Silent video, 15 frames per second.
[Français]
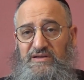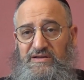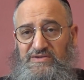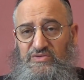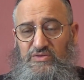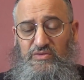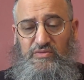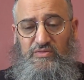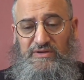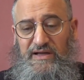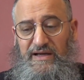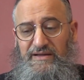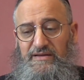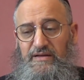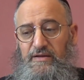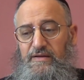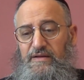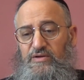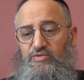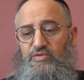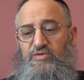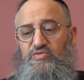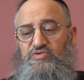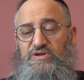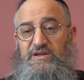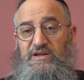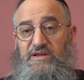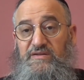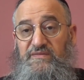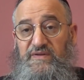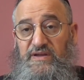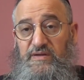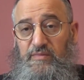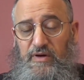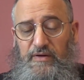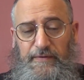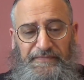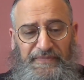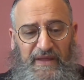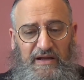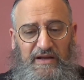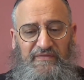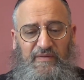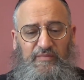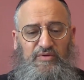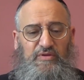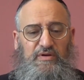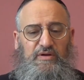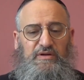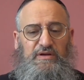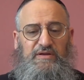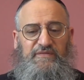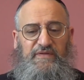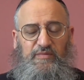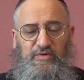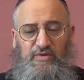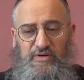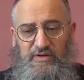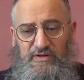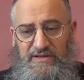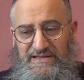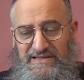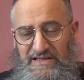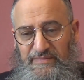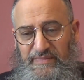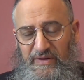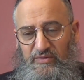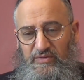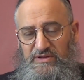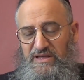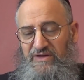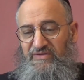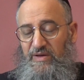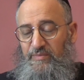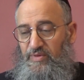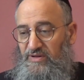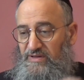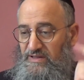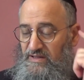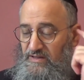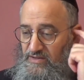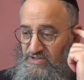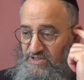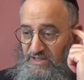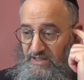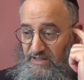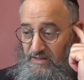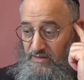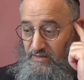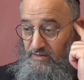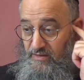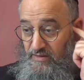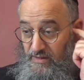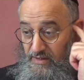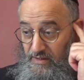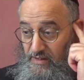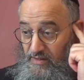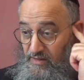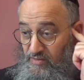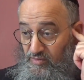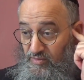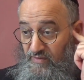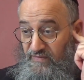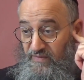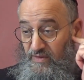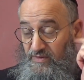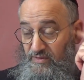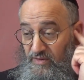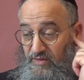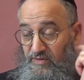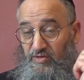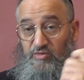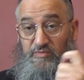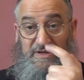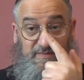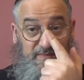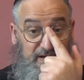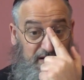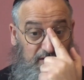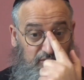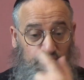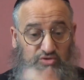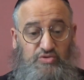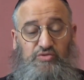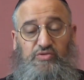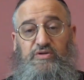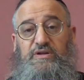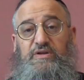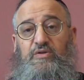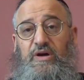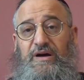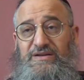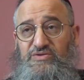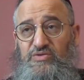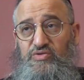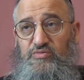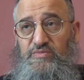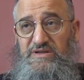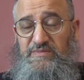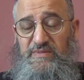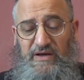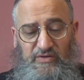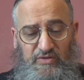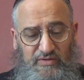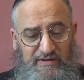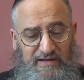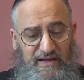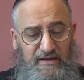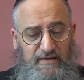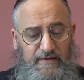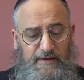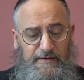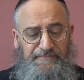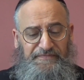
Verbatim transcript: Nassau, on traite du sujet des Nevi'im, les fameux, les fameux Nessim, pardon, qui avaient apporté euh, chacun euh, son offrande sur le misber, le jour de l'inauguration du misber de l'autel.